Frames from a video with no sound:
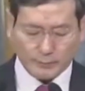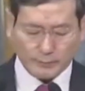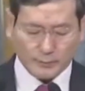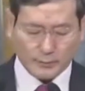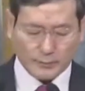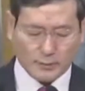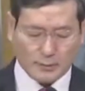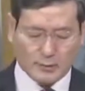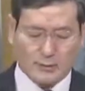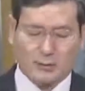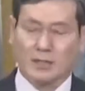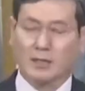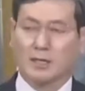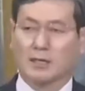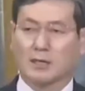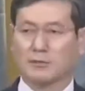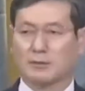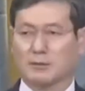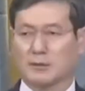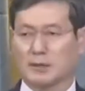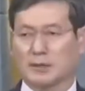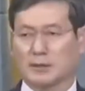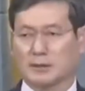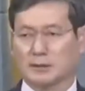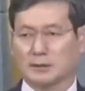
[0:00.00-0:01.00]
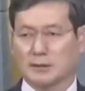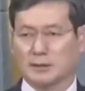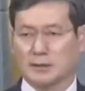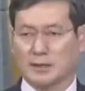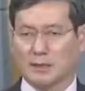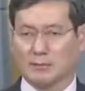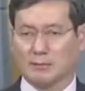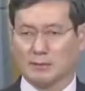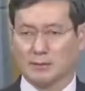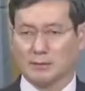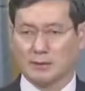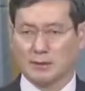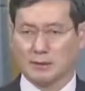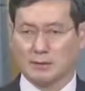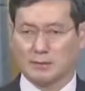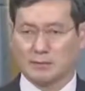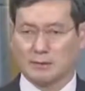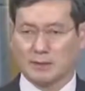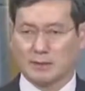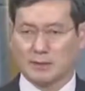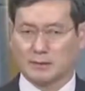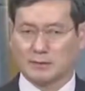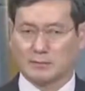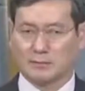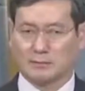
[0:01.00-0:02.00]
제가 왜 이 새벽에 이
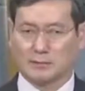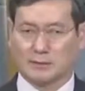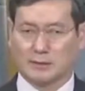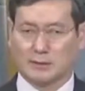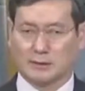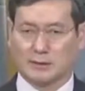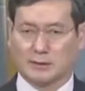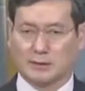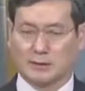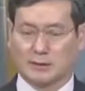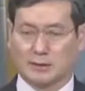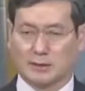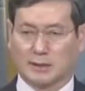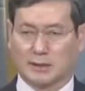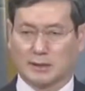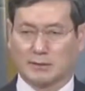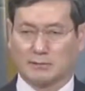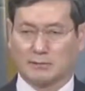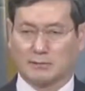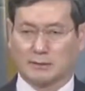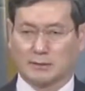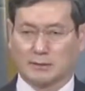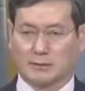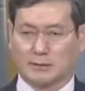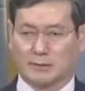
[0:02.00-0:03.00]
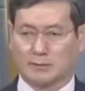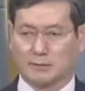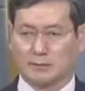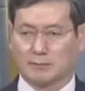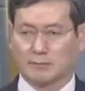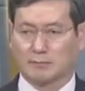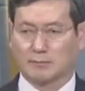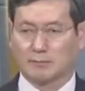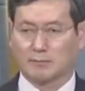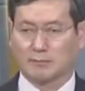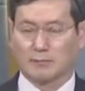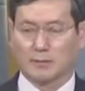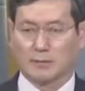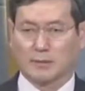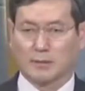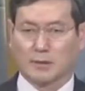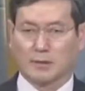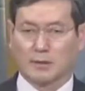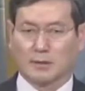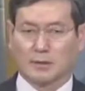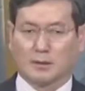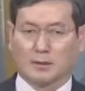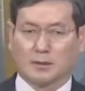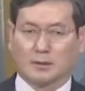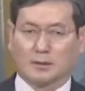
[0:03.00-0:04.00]
말씀을 드리는가 하면
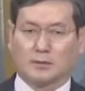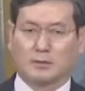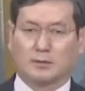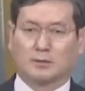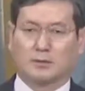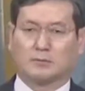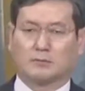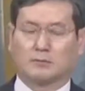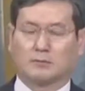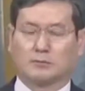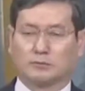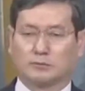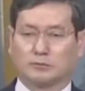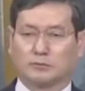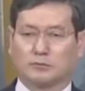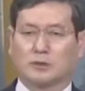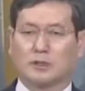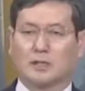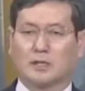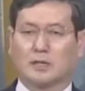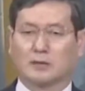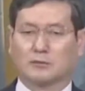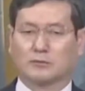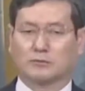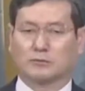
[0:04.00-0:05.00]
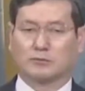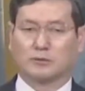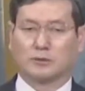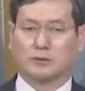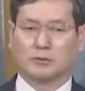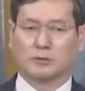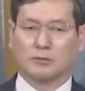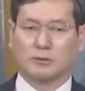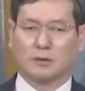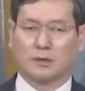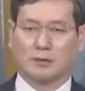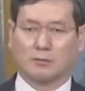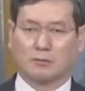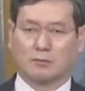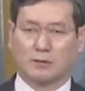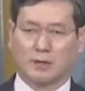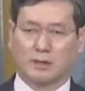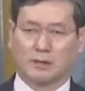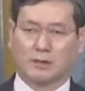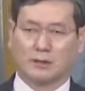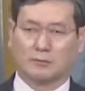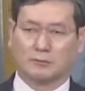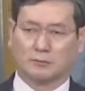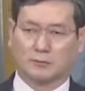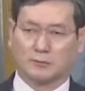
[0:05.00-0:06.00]
여러분 우리가 주님과의
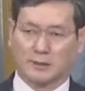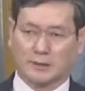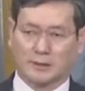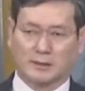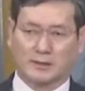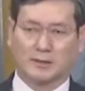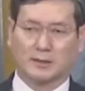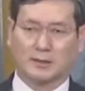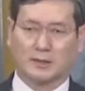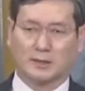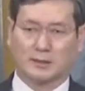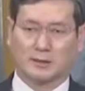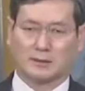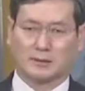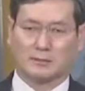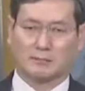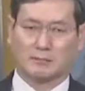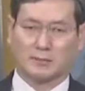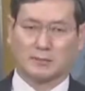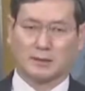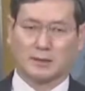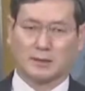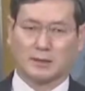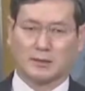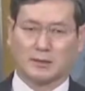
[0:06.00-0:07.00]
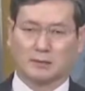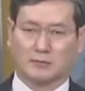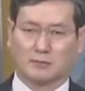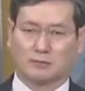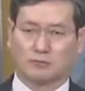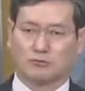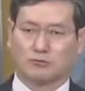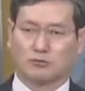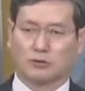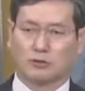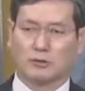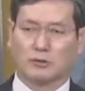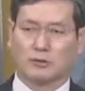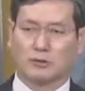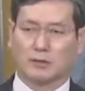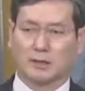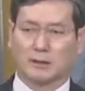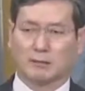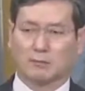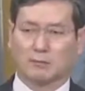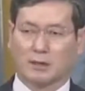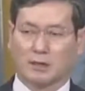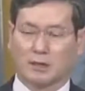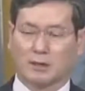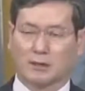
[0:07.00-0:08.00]
관계도 마찬가지입니다. 주님과의
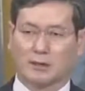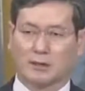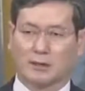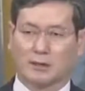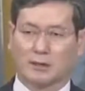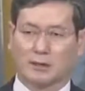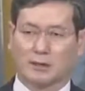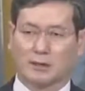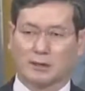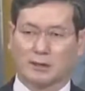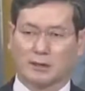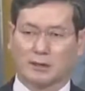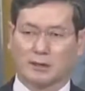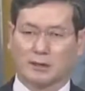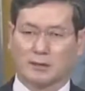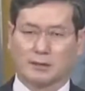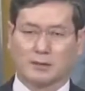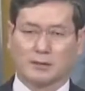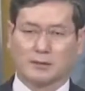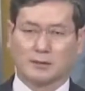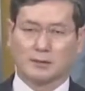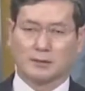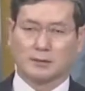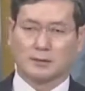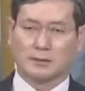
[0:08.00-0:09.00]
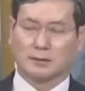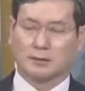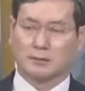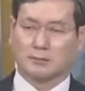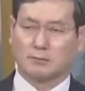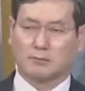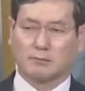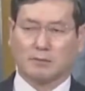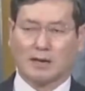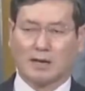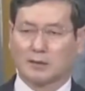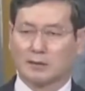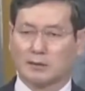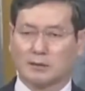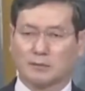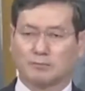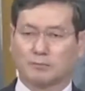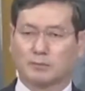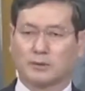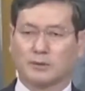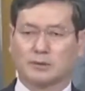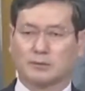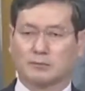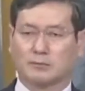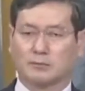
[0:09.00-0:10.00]
관계가 여러분
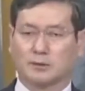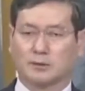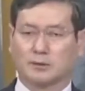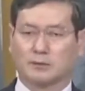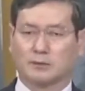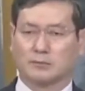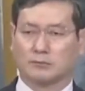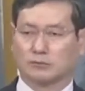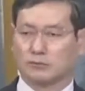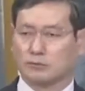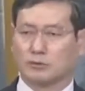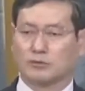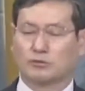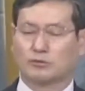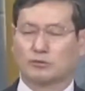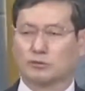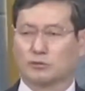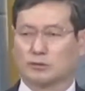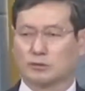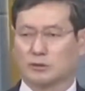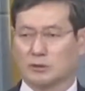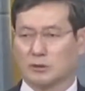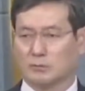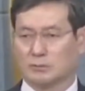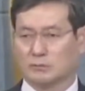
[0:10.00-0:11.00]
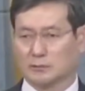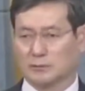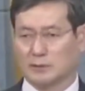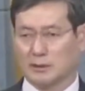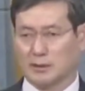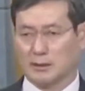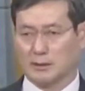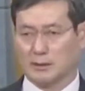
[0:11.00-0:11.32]
막혀버리면 우리 죽는 겁니다.